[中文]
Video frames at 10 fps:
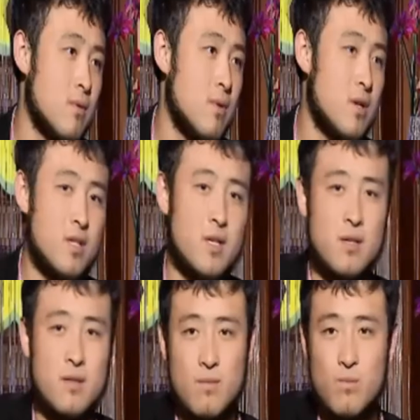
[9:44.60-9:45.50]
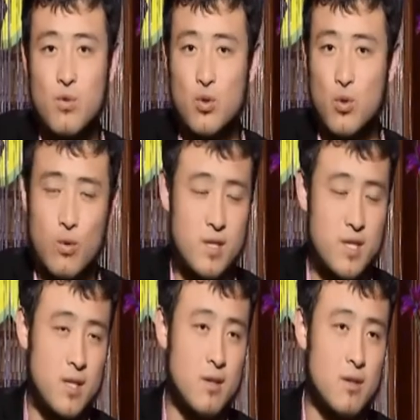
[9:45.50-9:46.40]
或者是不同
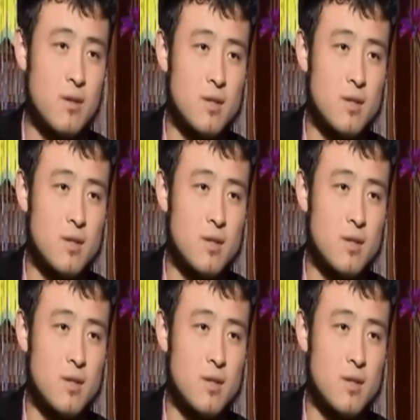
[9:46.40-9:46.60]
情